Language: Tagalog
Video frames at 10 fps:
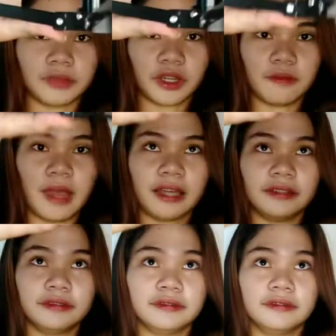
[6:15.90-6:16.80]
Paano ba?
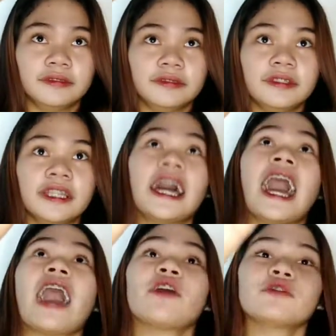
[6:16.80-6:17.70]

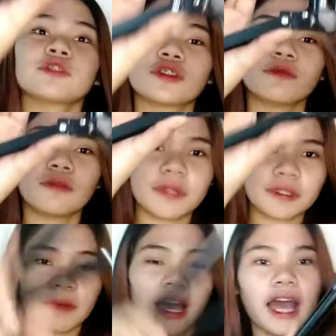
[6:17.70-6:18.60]
Ako ah, gusto mo
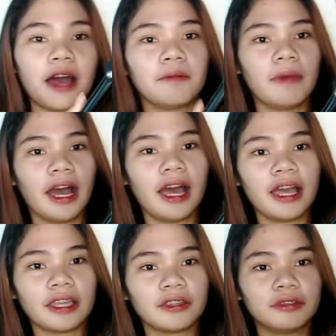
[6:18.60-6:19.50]
mas
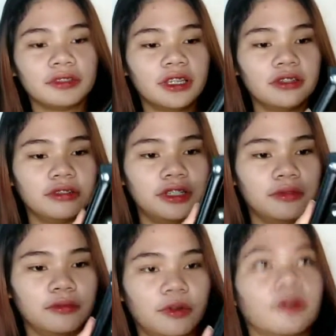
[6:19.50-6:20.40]
mahaba. Ayun,
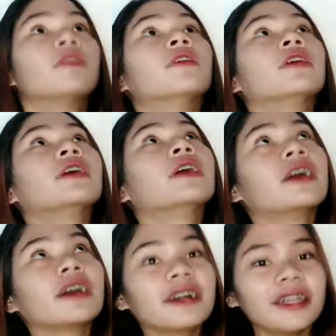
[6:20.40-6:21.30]
ganunin mo.
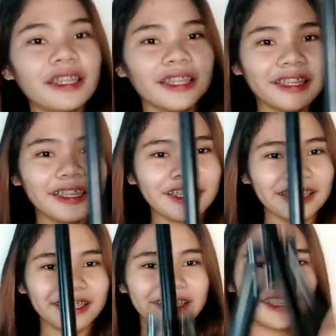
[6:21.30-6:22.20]
Ang
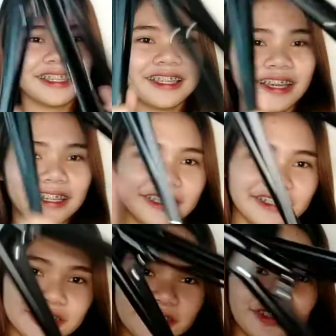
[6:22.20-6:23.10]
galing!
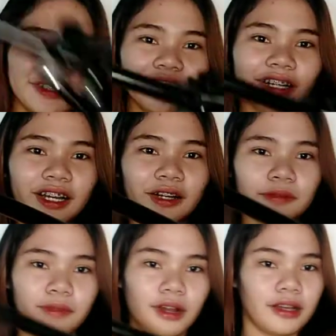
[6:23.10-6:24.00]
Ayan siya, ang
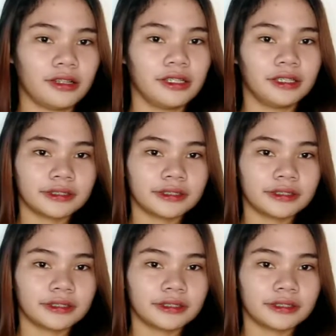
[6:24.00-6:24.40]
haba.